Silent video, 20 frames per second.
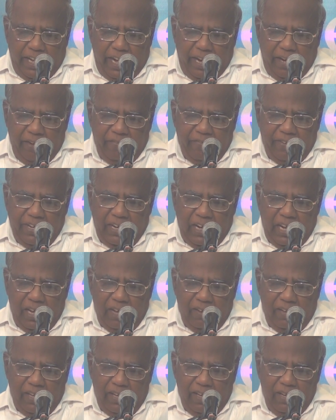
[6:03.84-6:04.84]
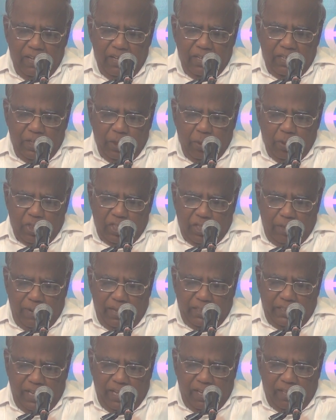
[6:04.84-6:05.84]
எங்களுடைய வீடுகளிலே ஒரு
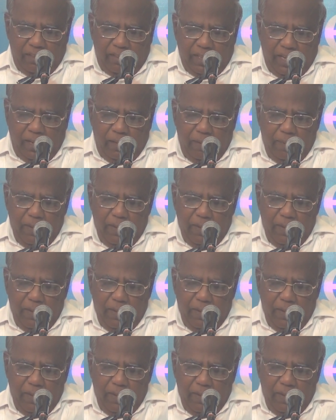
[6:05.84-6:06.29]
சமாதானத்தை